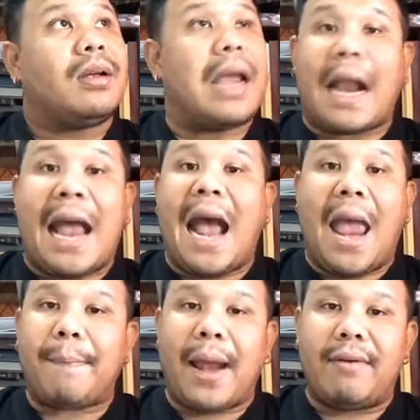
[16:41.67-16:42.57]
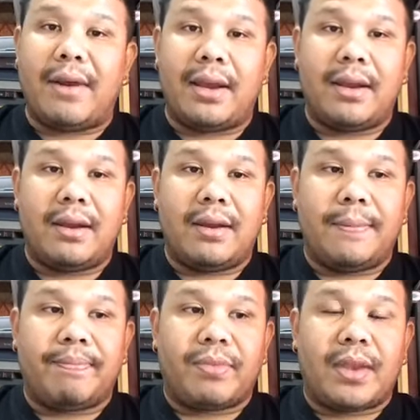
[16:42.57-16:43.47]
แกก็หายไปเว้ย
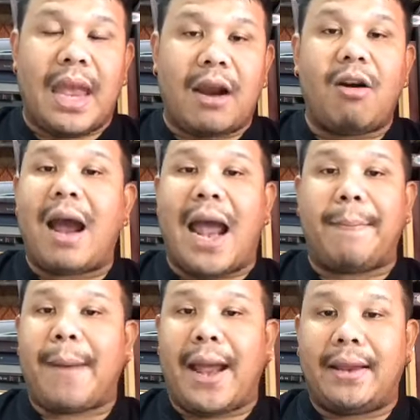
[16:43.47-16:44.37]
แกก็หายไป